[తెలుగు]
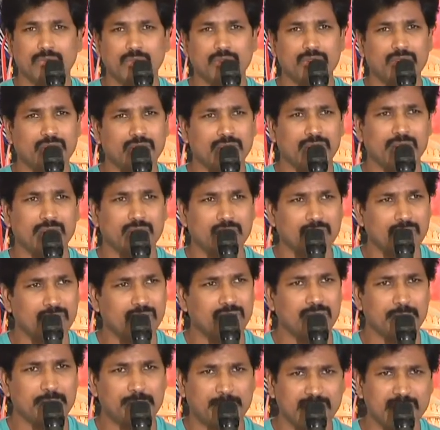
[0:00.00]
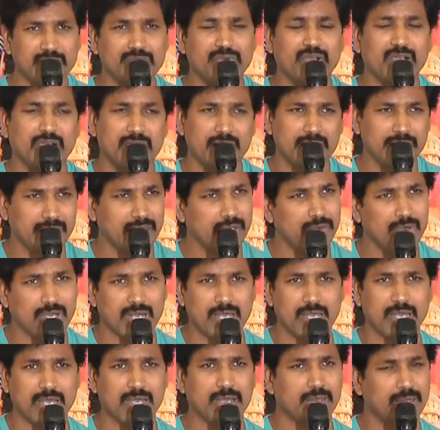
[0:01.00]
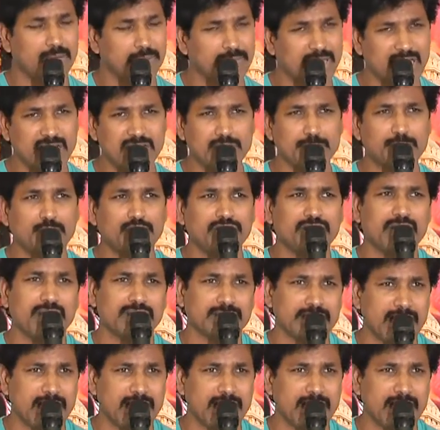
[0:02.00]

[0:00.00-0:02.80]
ఒక్కొక్కరికి ఒక్కొక్కరు ప్రతి ఒక్కరికి కూడా మనస్ఫూర్తిగా